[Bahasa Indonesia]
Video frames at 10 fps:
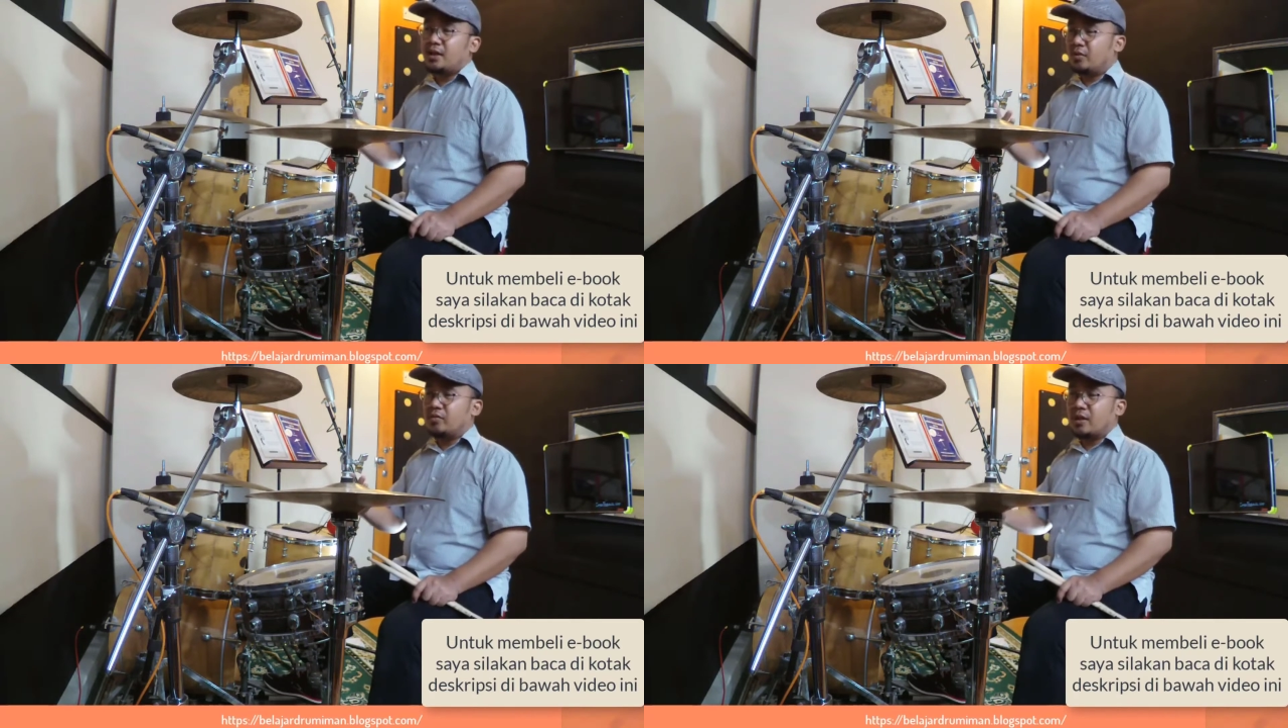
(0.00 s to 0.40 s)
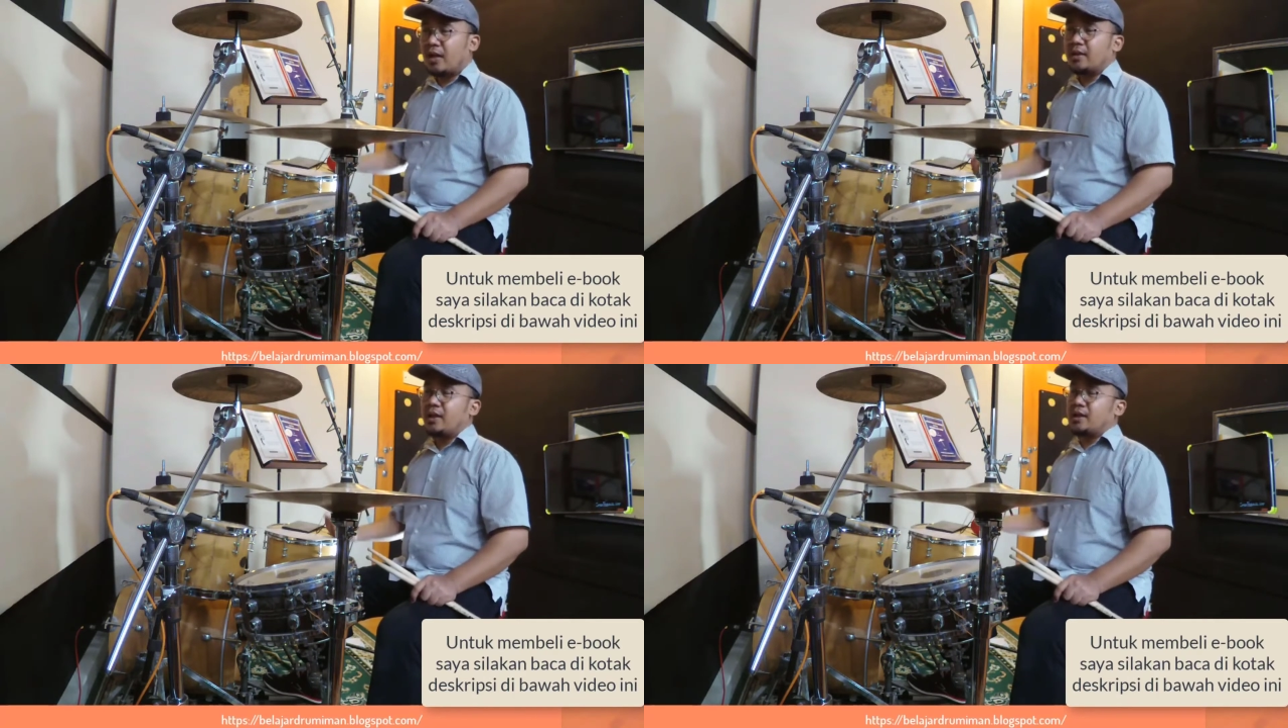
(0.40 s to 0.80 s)
ngikut
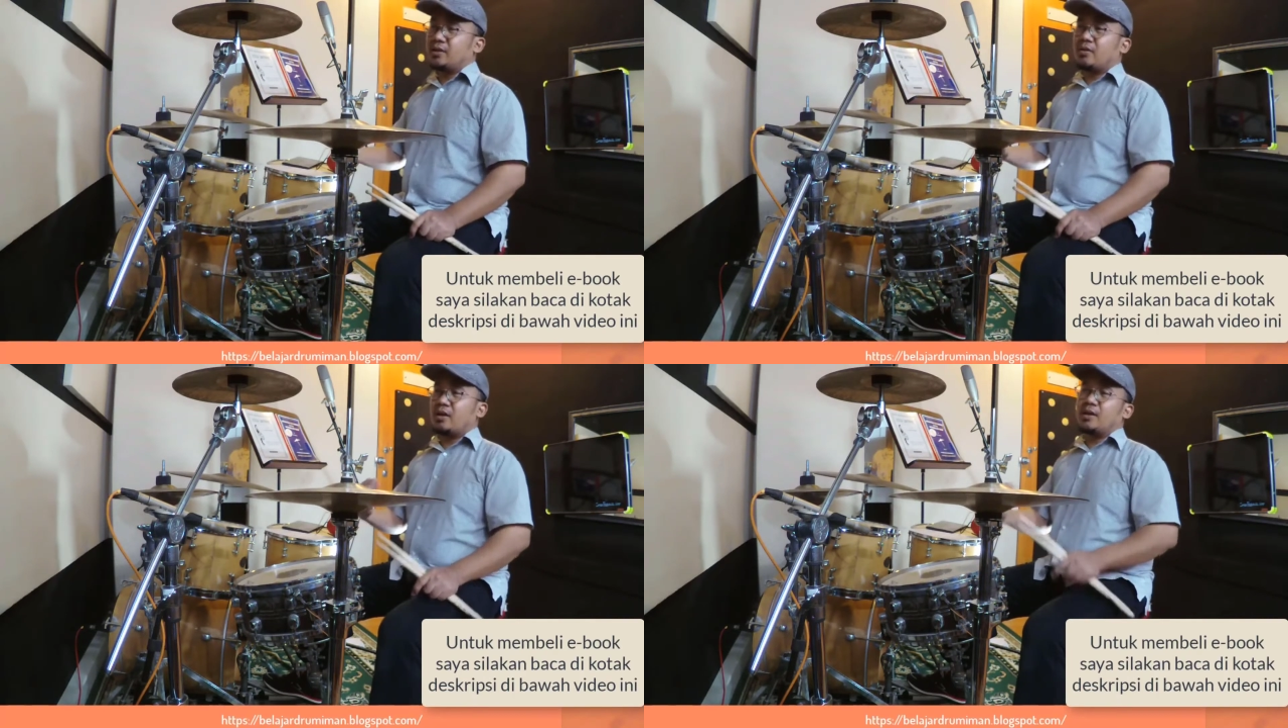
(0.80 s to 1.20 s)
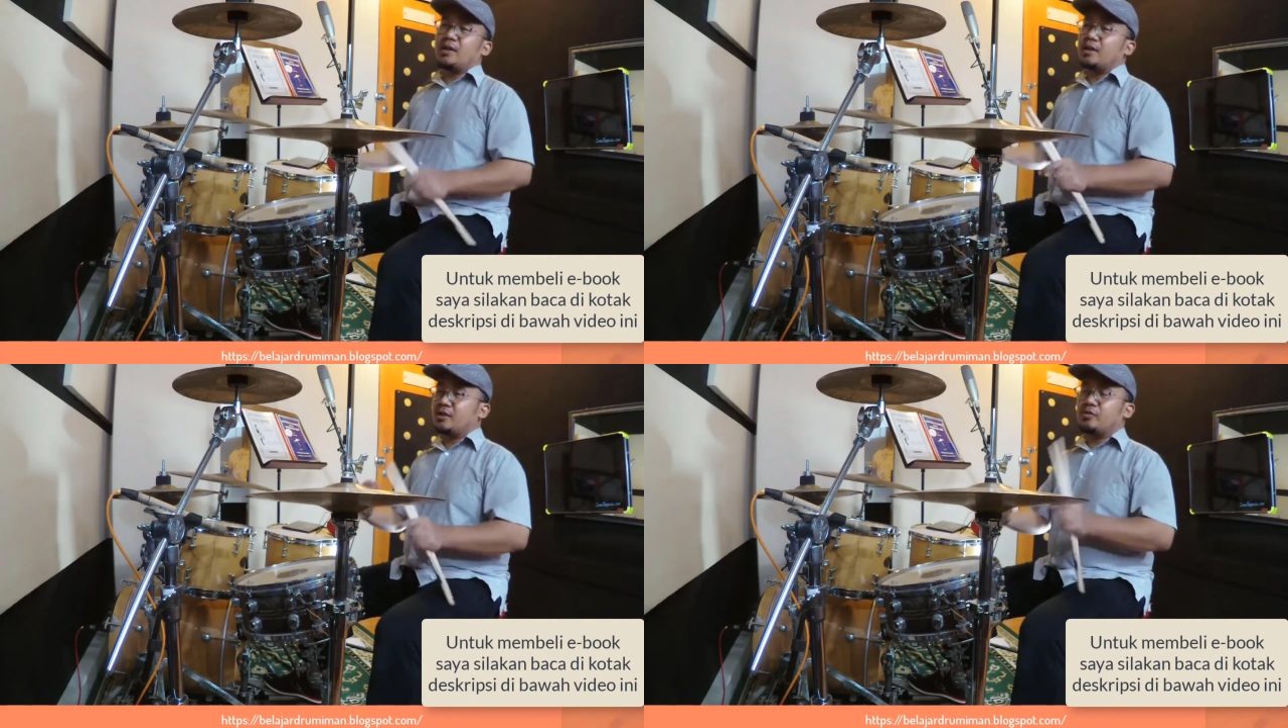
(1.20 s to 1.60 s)
kaki atau
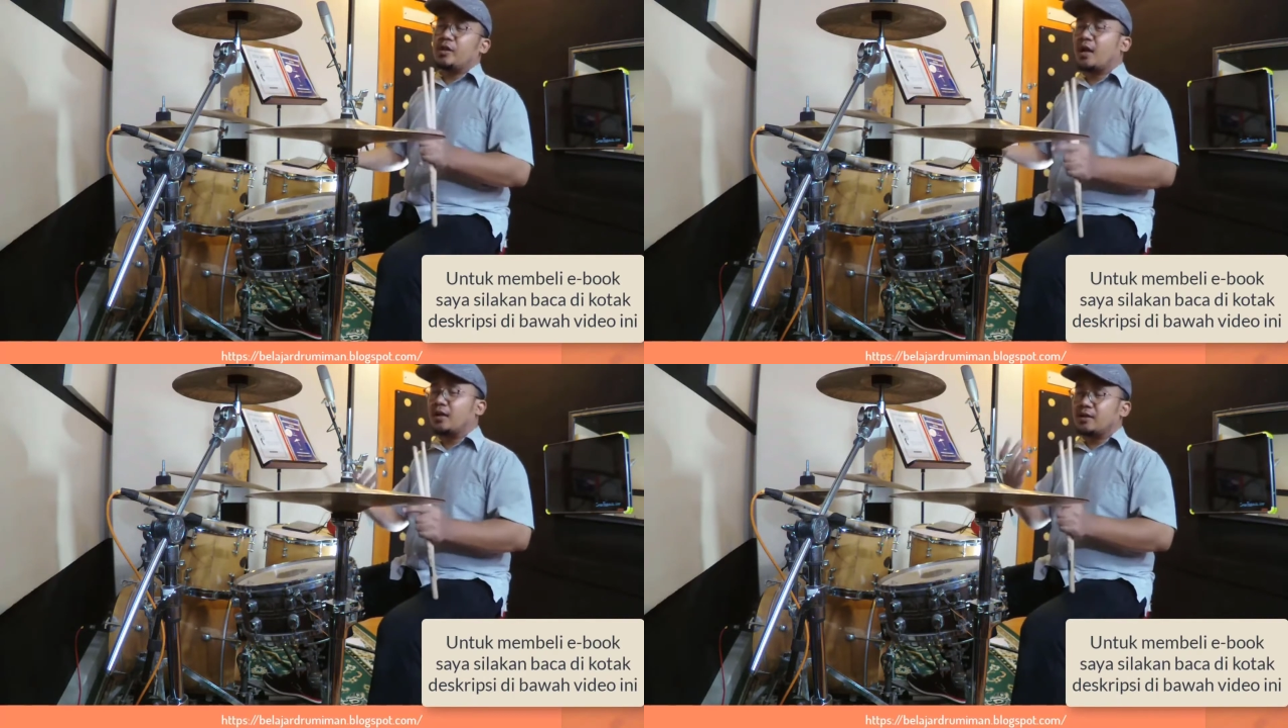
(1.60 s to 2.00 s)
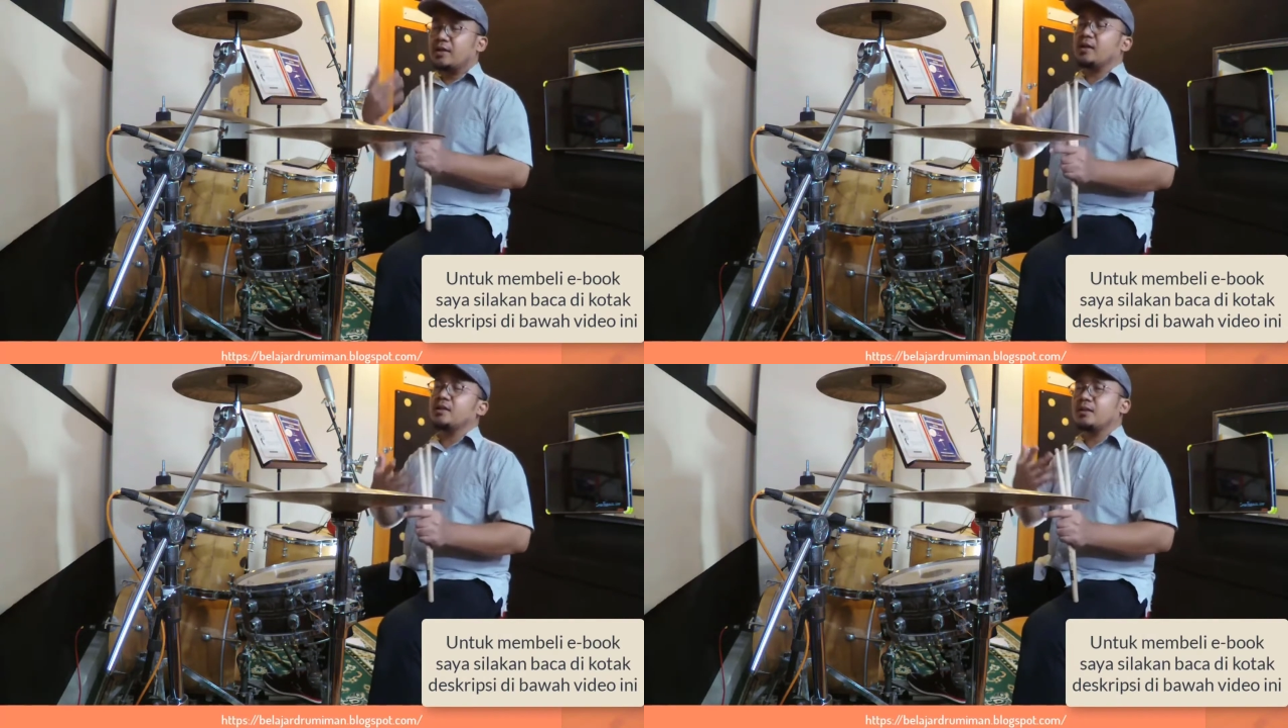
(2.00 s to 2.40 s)
kakinya ngikut tangan
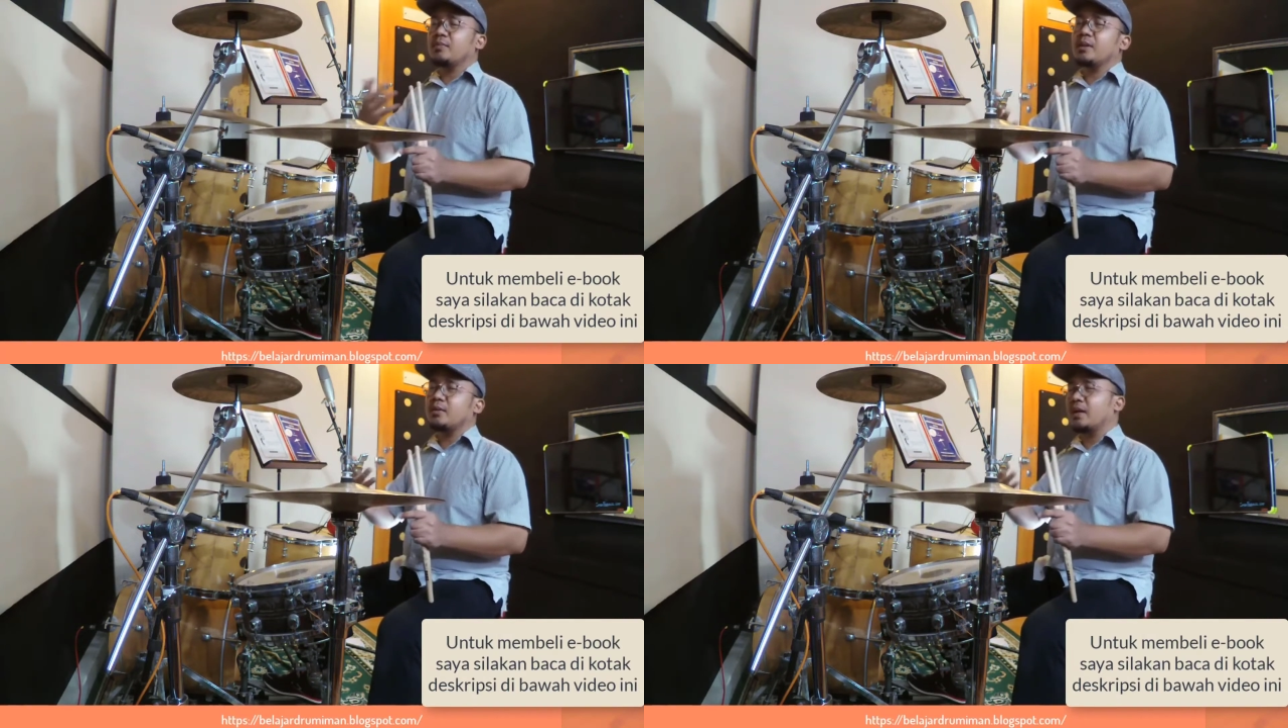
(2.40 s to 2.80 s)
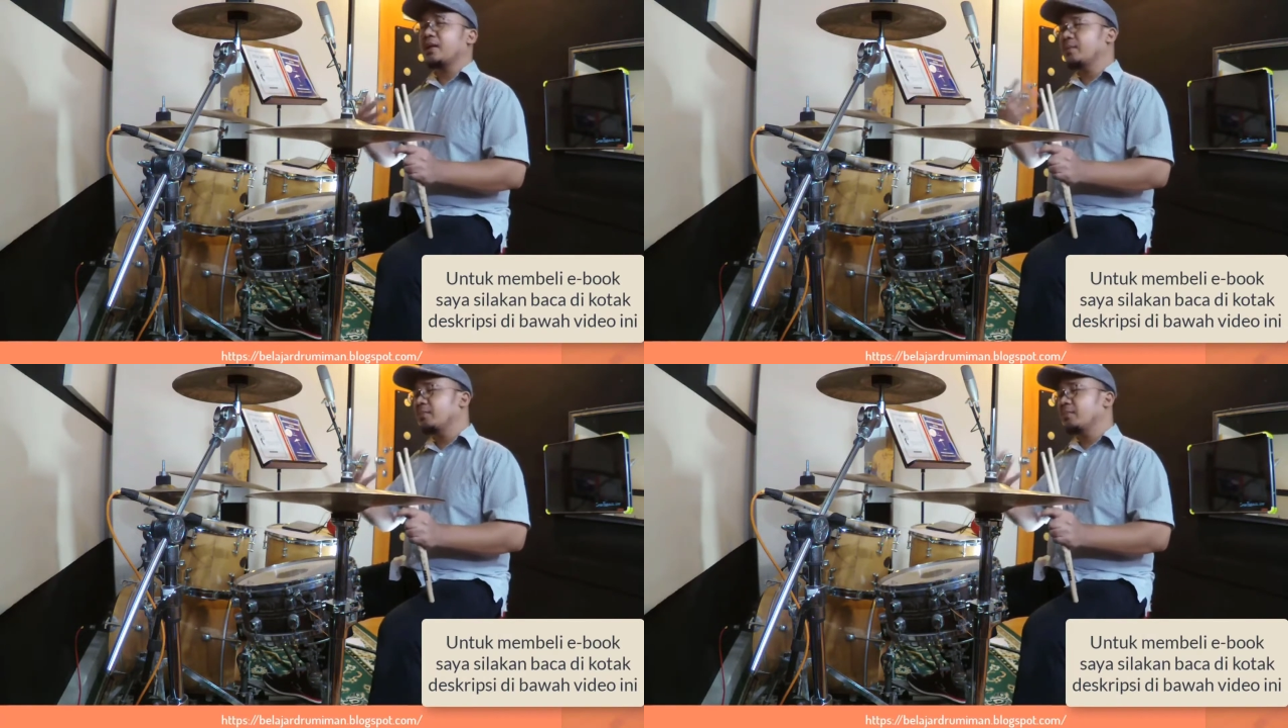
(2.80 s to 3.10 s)
ketika teman-teman lagi